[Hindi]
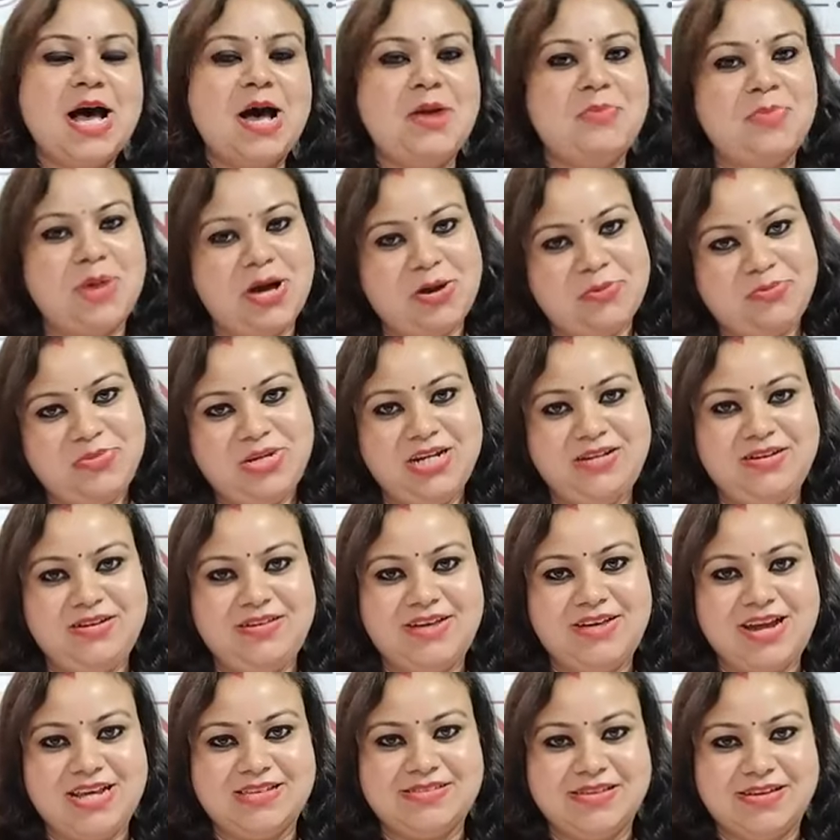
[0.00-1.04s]
आप
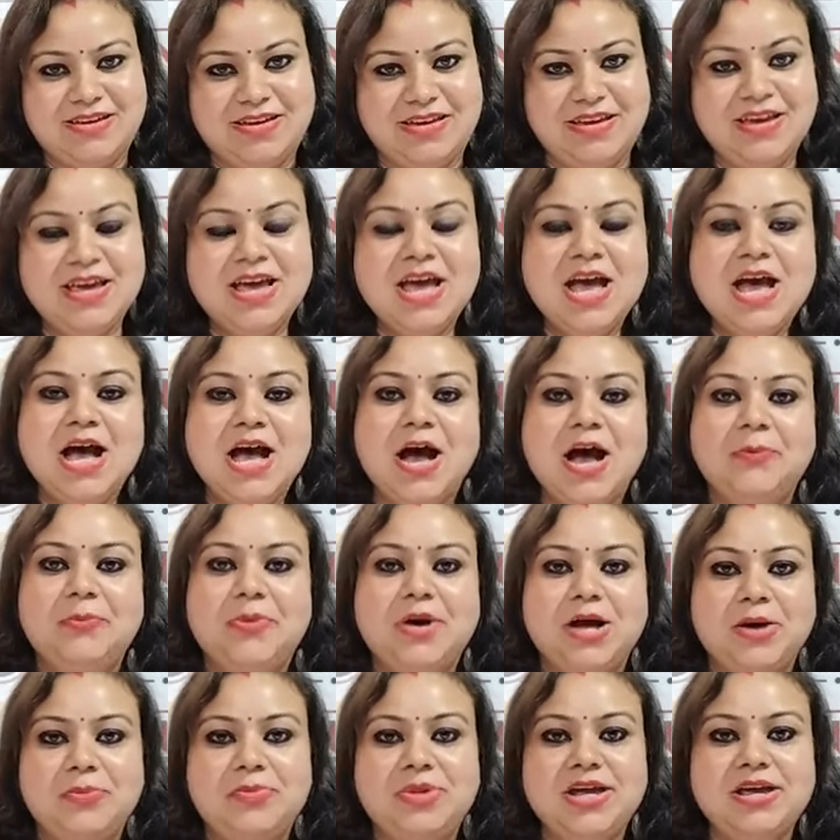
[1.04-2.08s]
अपडेटेड रह सके अब
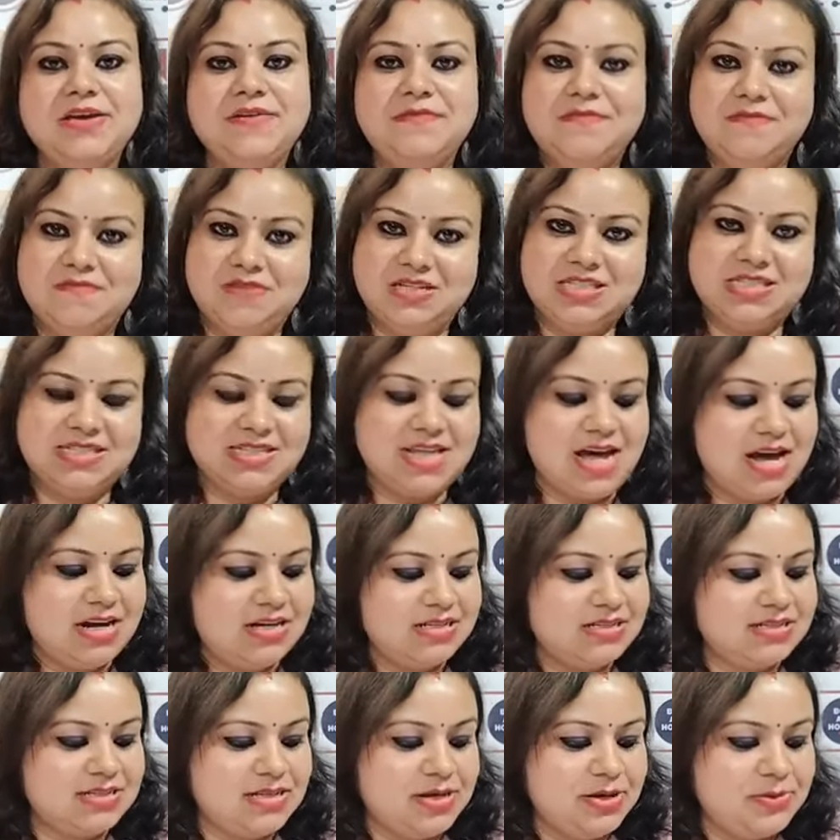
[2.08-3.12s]
खबरें विस्तार
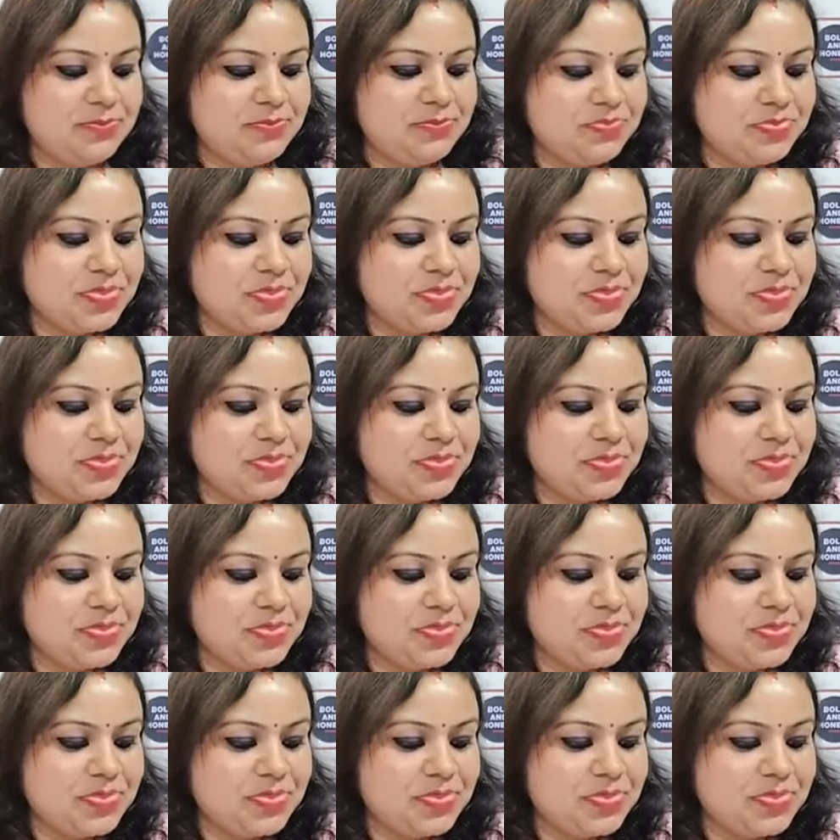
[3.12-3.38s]
से